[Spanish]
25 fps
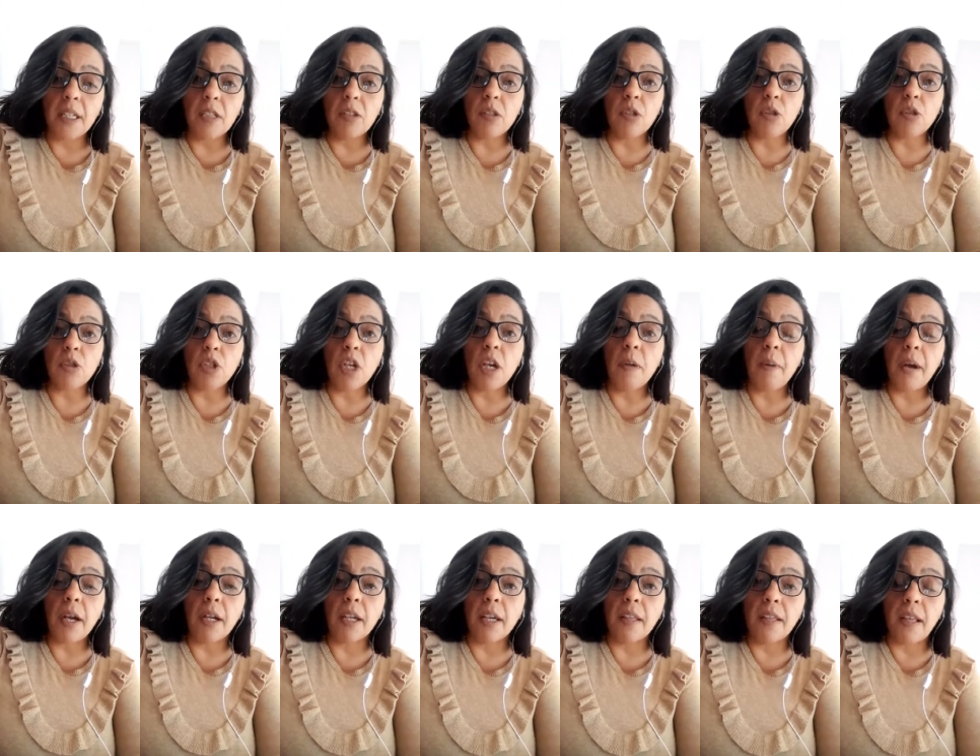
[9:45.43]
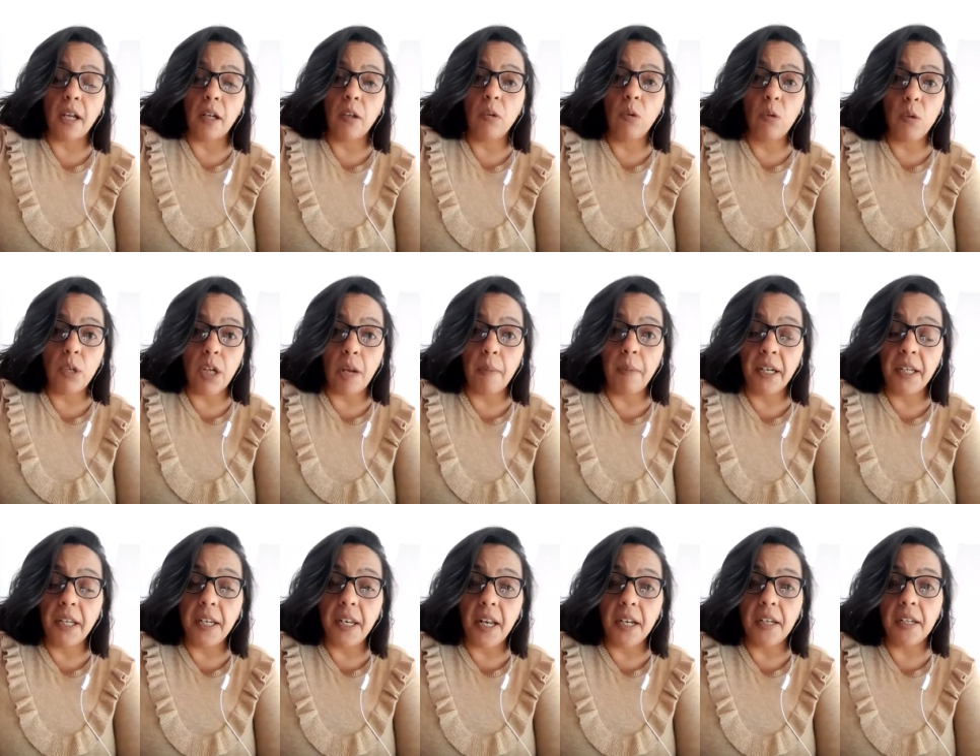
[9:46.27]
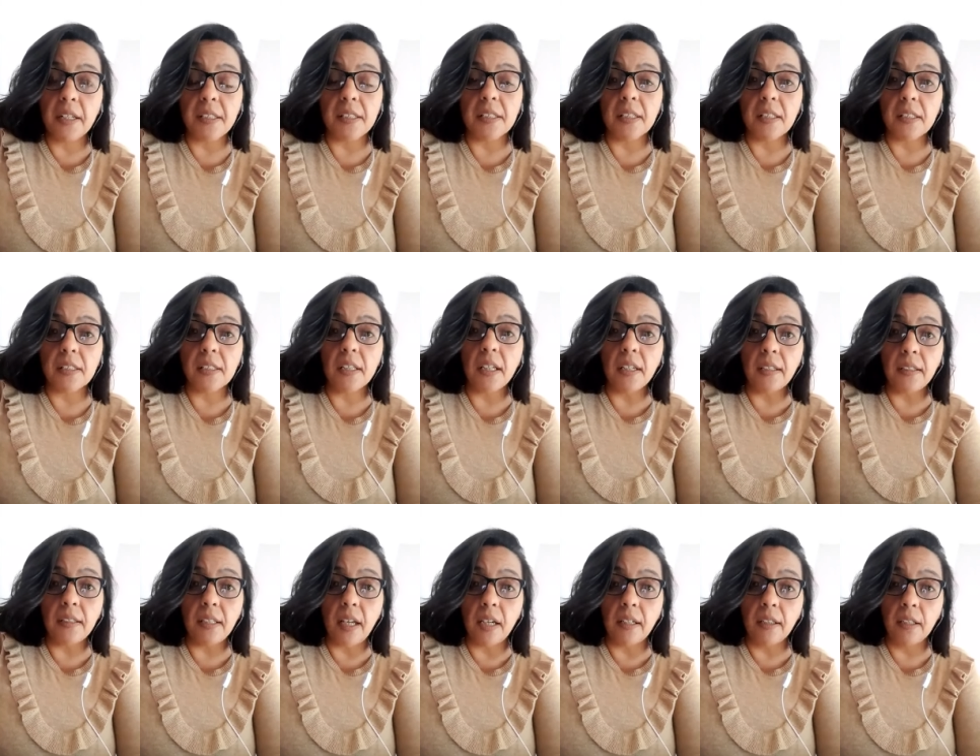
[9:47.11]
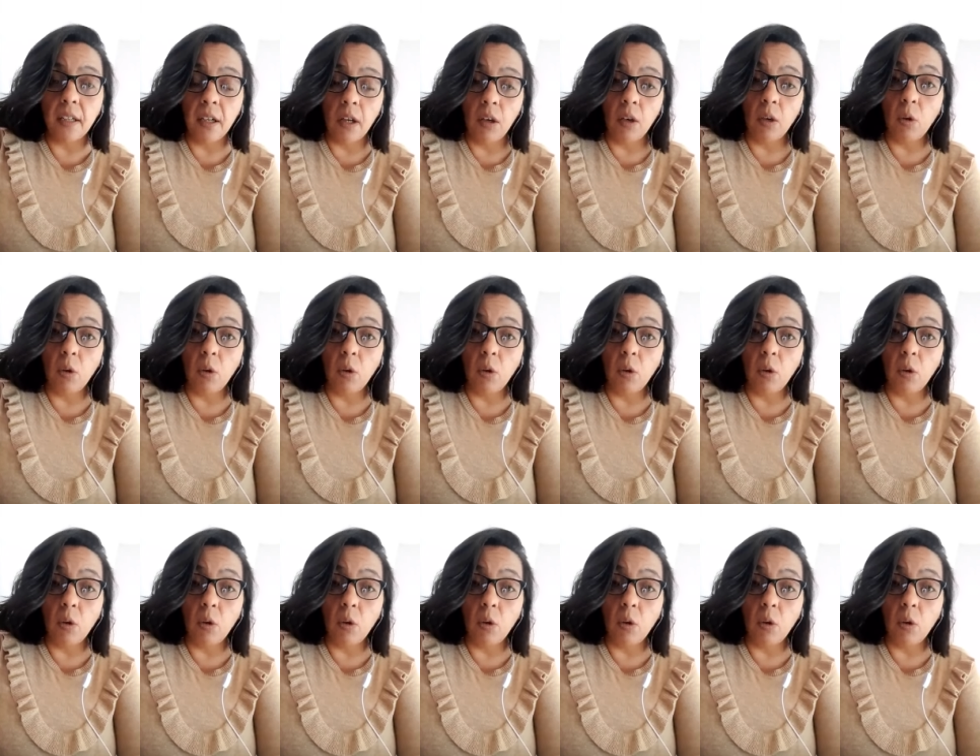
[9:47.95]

eso lleva a que de alguna manera necesiten